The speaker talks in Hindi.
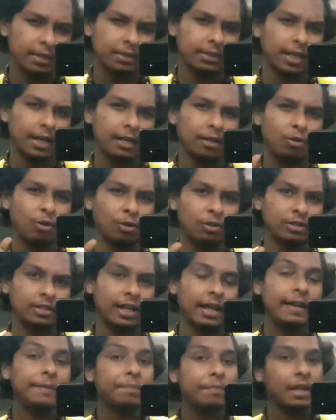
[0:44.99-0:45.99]
बेस्ट टायर कौन
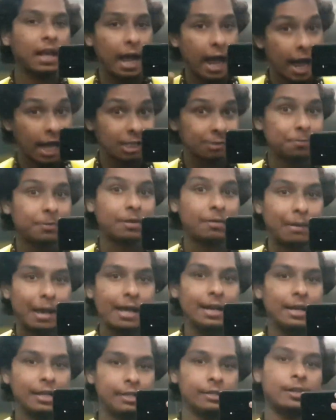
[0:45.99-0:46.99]
सा है एज पर
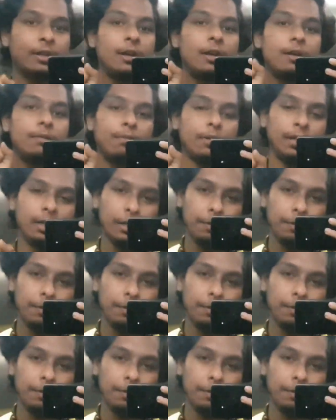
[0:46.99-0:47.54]
माइलेज मैं